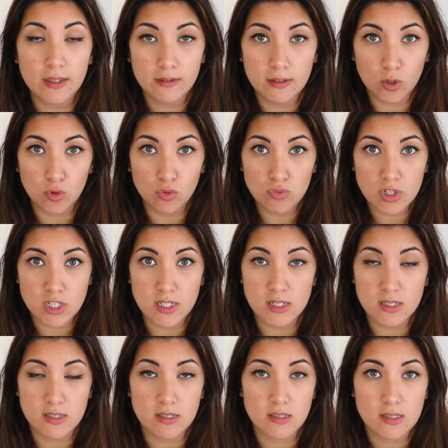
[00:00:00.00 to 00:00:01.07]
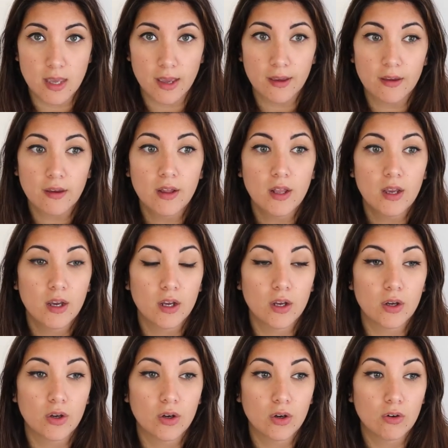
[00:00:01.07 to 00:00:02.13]
et des retouches si nécessaire
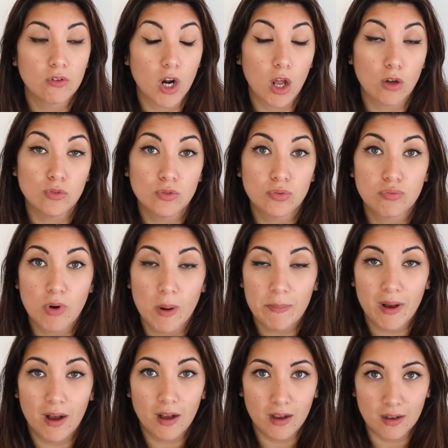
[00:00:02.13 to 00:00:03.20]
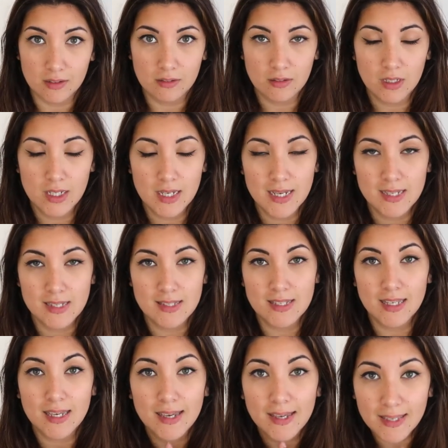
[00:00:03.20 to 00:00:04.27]
voilà une fois par an
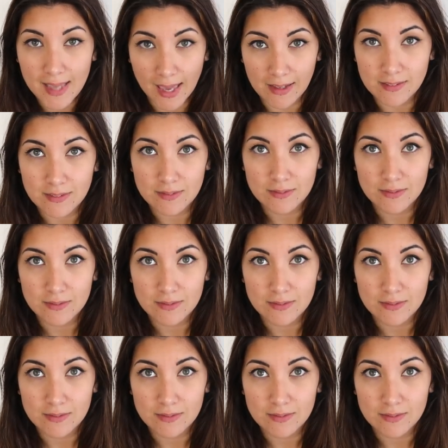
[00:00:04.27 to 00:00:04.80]
c'est rien